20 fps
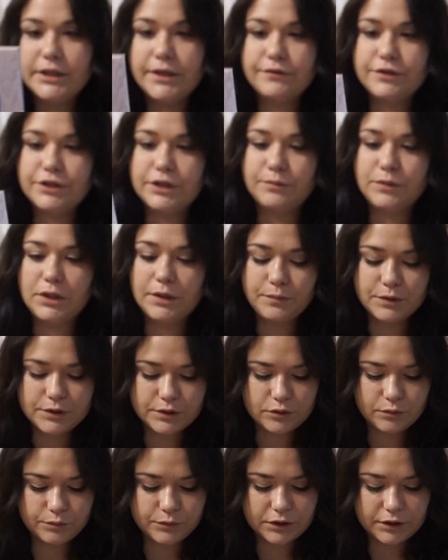Девочки, мне
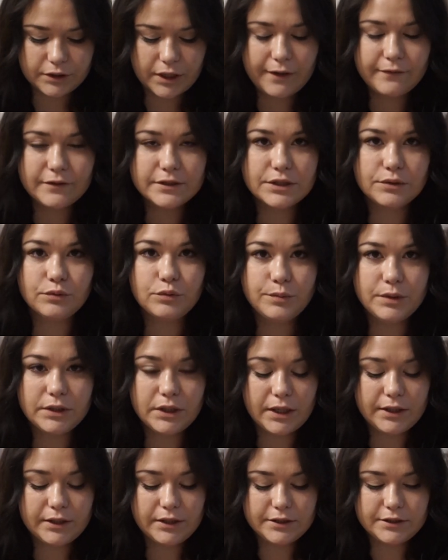безумно нравится. У
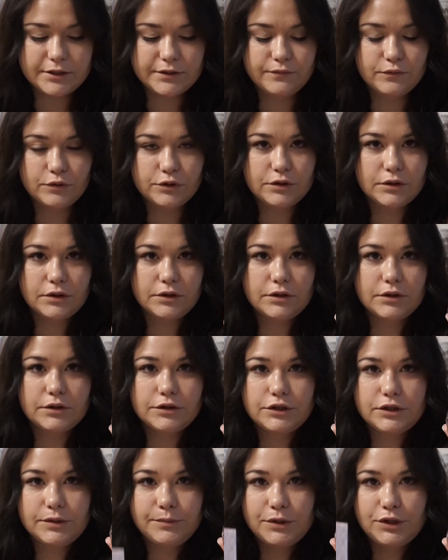меня есть вот
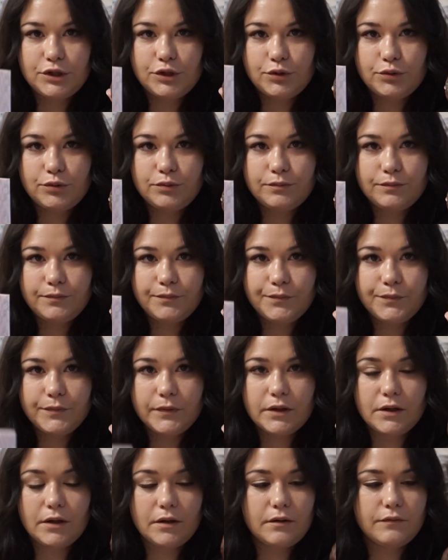э, Джимми Чу,
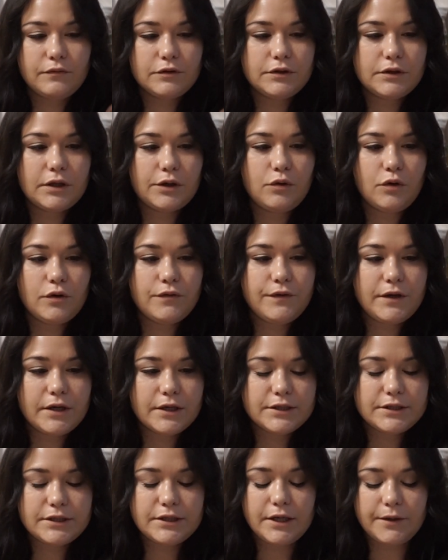э, вот такой
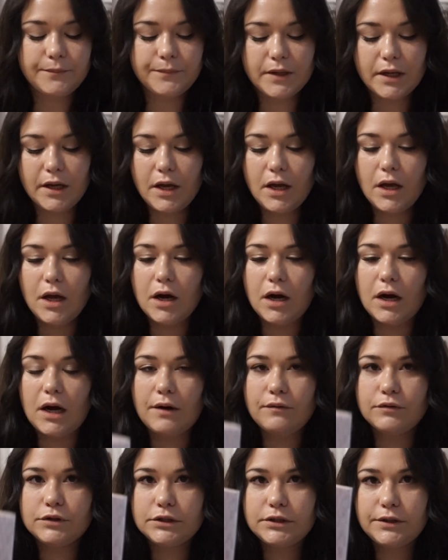версии.
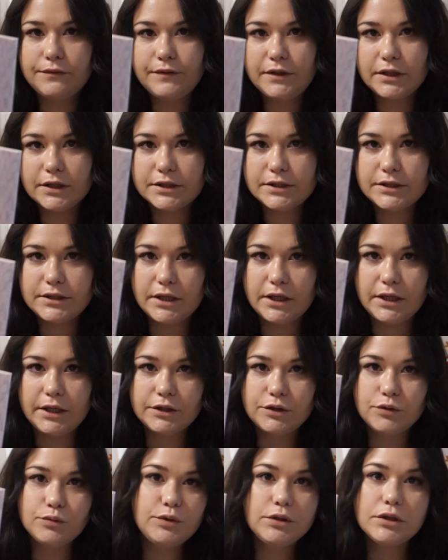А вот эта версия,
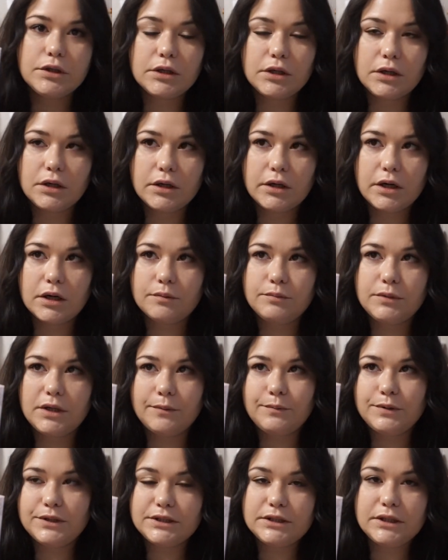это у них, э, как мне
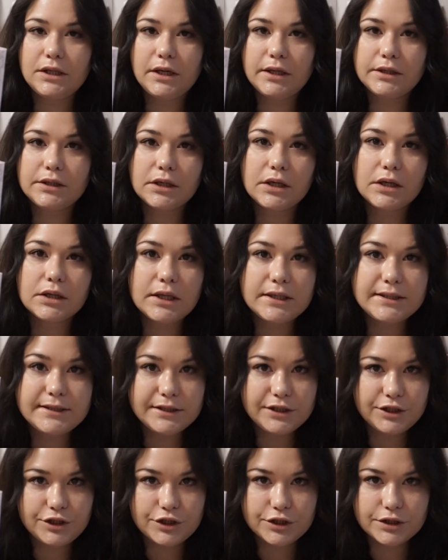объяснили, это
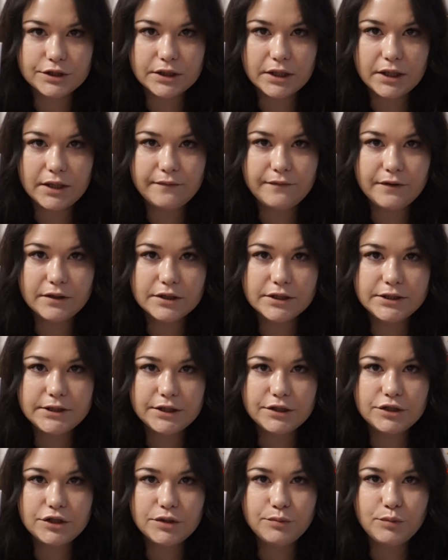классическая
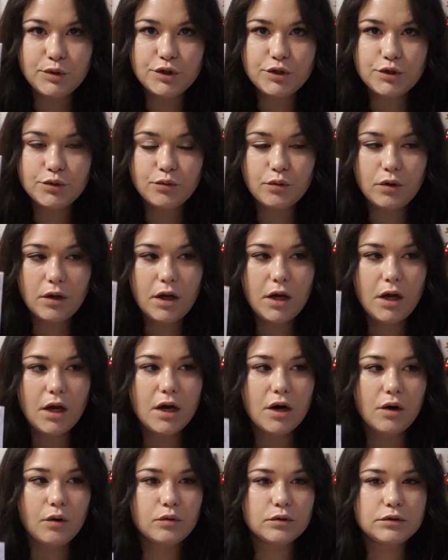версия Джимми Чу.
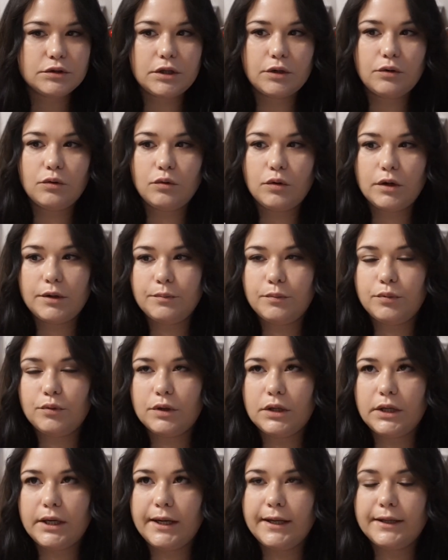Он такой
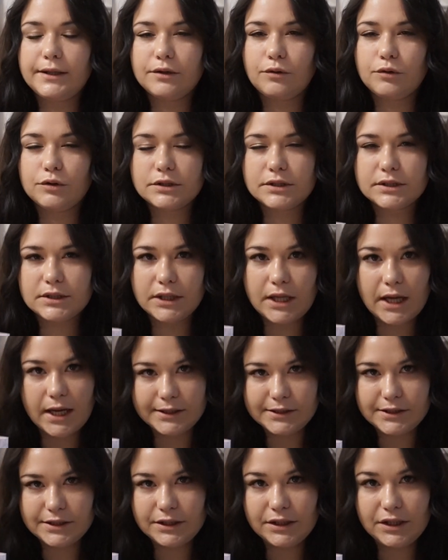более, он
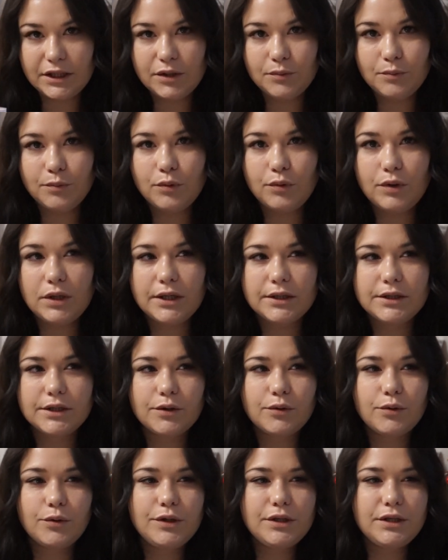сладенький, более
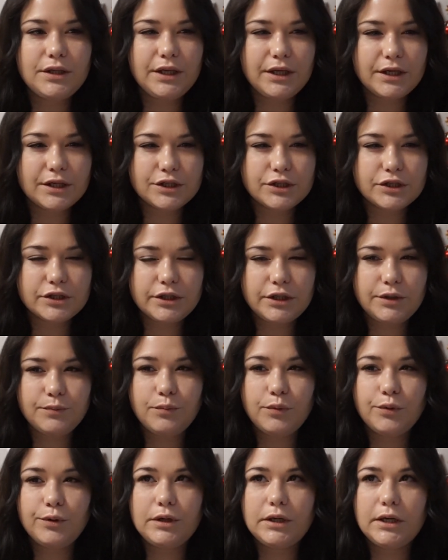такой нежный,
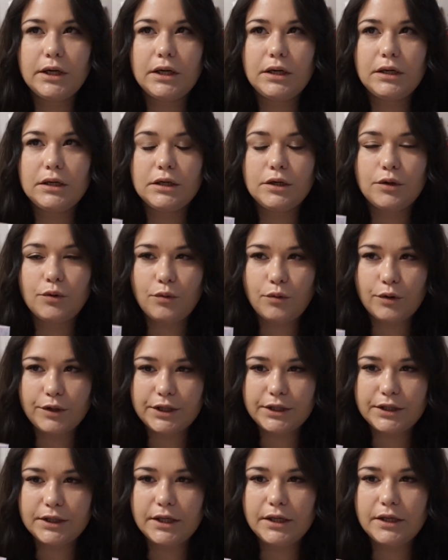более
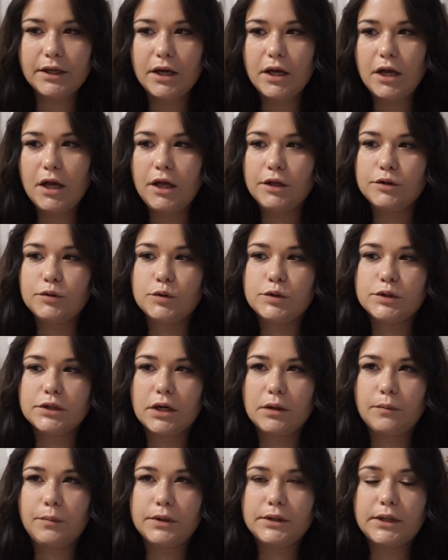легкий. То есть
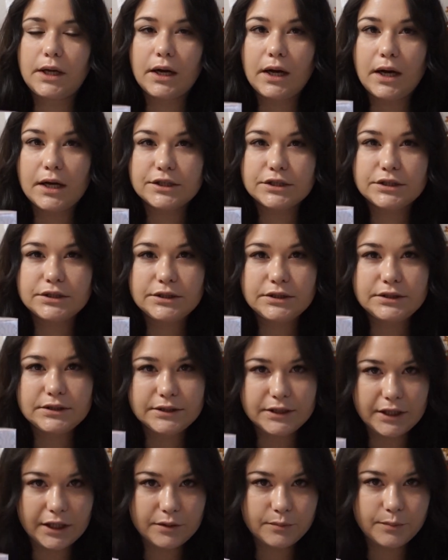как бы на каждый
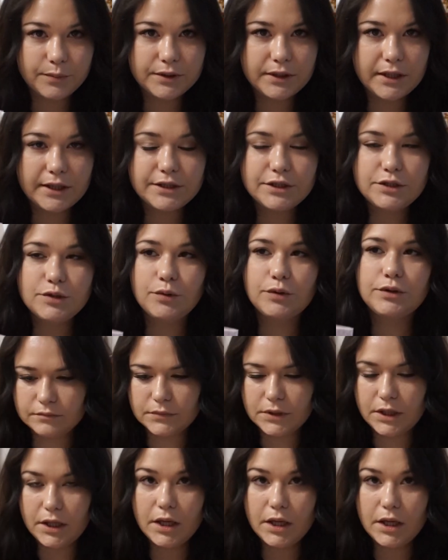день подойдет.